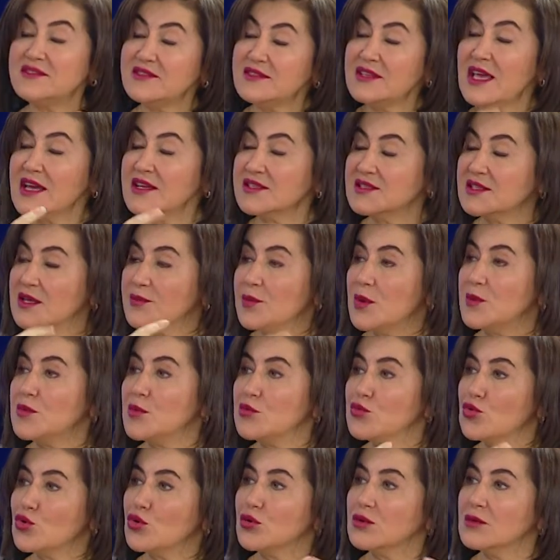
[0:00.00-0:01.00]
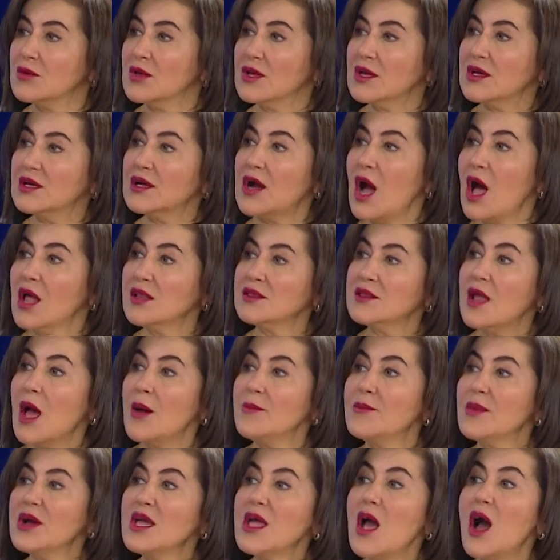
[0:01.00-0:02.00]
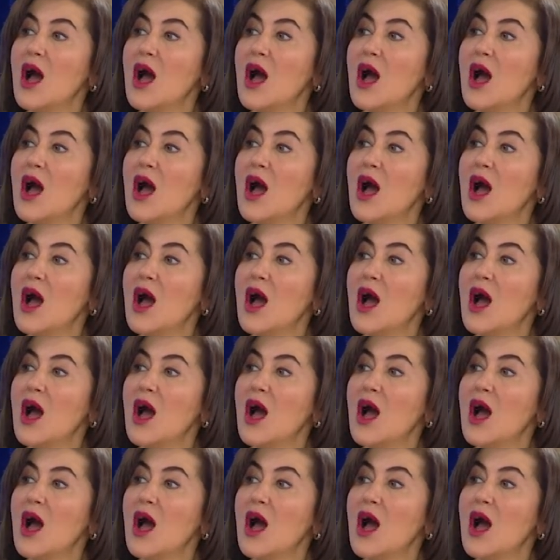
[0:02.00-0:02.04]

Tek sebebi bu. Kanlanmayı